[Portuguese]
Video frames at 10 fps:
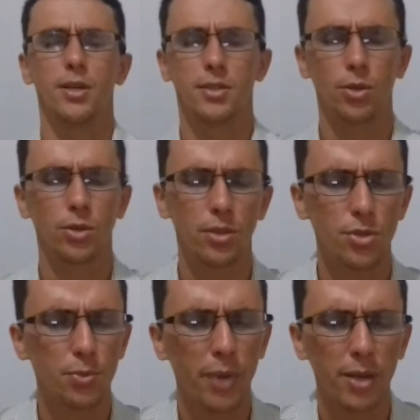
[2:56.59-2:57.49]
Senhor
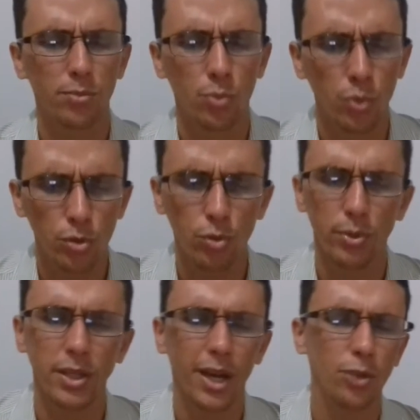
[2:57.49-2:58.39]
Deus e Pai, muito
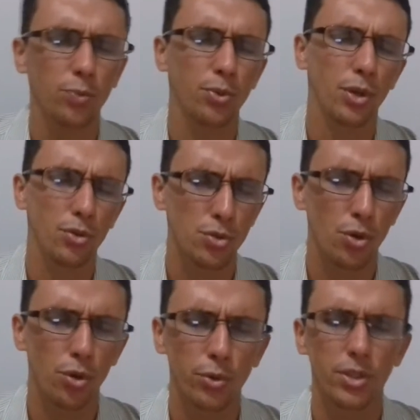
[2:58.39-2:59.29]
obrigado porque o
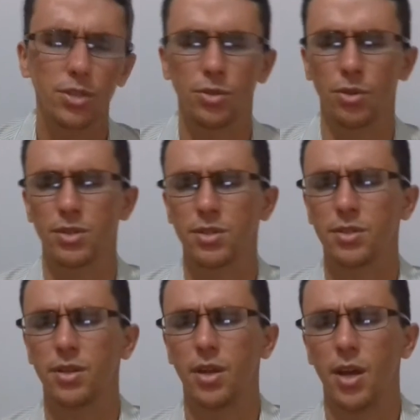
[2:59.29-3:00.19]
Senhor cuida de
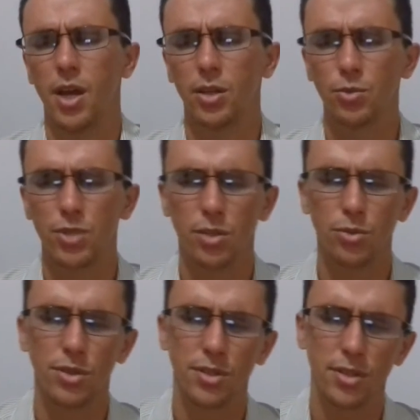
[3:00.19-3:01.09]
nós. Nos
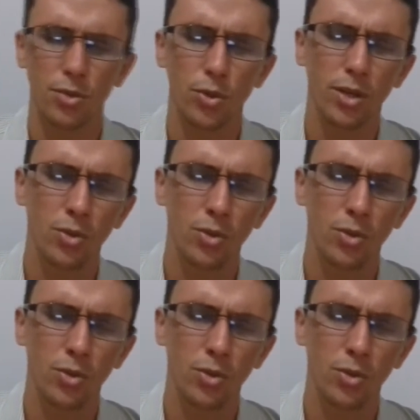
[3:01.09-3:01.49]
ajude, Senhor, a